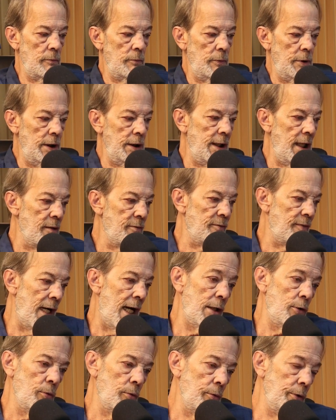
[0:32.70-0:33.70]
em
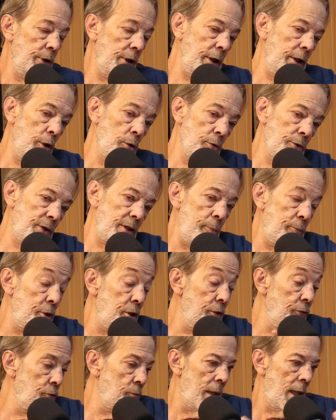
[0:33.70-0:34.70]
intervalo. Eu sempre
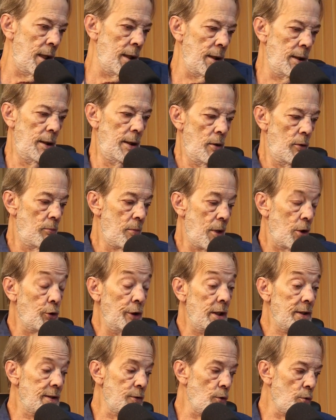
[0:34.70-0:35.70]
tive uma, uma
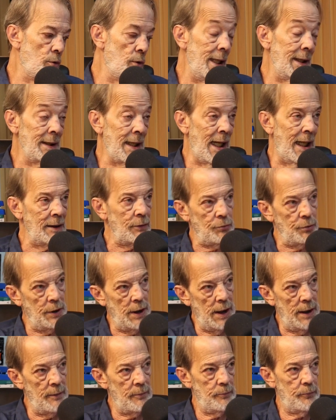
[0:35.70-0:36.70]
conexão com o Renato,
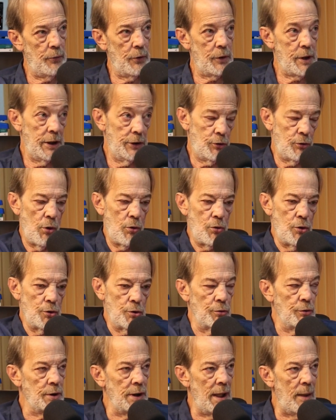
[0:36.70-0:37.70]
né? Porque a gente tocou
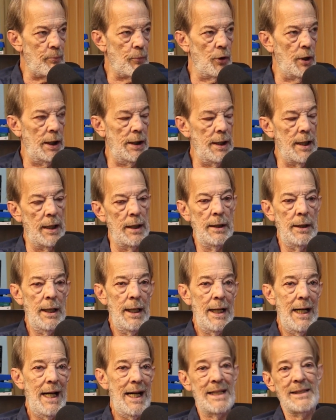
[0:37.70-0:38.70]
junto na bolha.
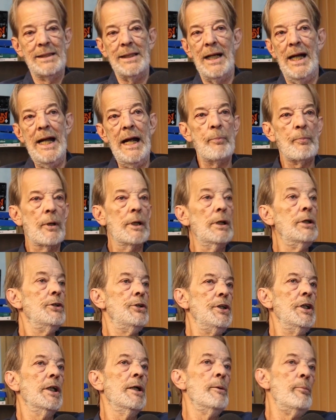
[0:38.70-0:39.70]
Essa época
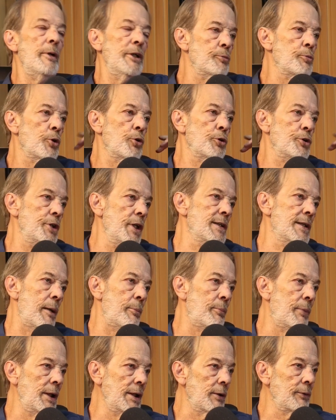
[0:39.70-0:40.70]
antiga, mesmo que eu tinha essa
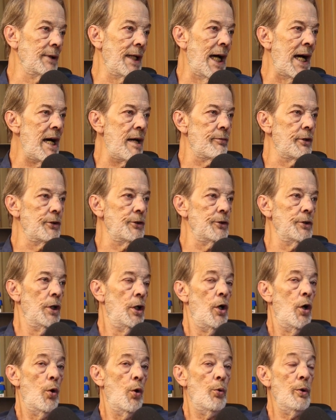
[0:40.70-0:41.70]
banda o Divers,
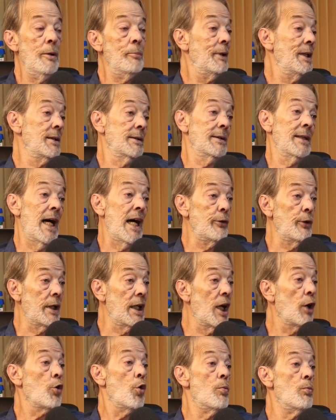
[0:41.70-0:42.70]
o empresário
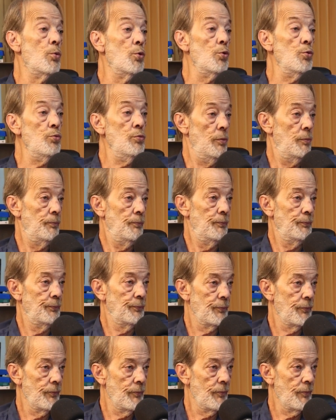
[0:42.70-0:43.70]
era comum.
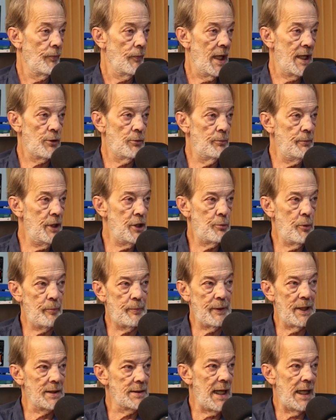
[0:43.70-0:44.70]
Era o mesmo
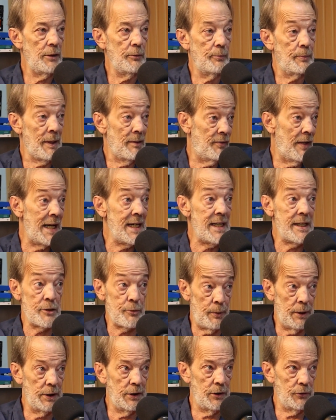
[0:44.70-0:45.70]
empresário para várias
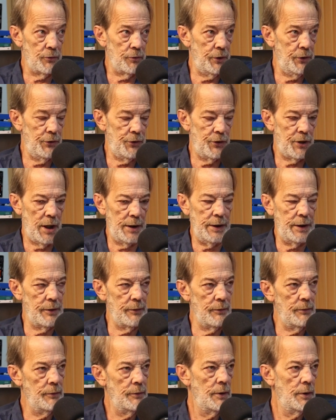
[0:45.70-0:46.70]
bandas no Rio de
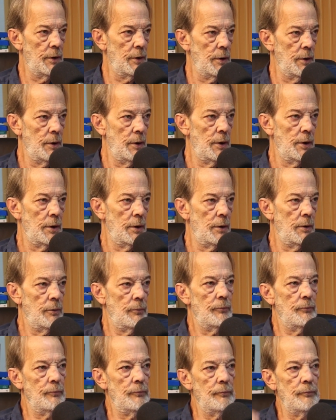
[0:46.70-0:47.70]
Janeiro. Então não era
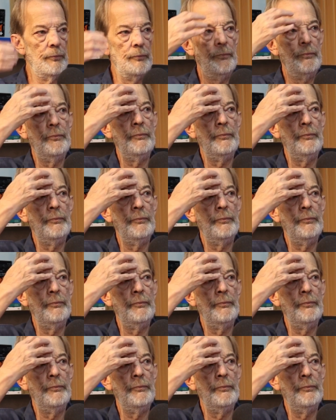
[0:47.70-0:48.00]
aquele negócio de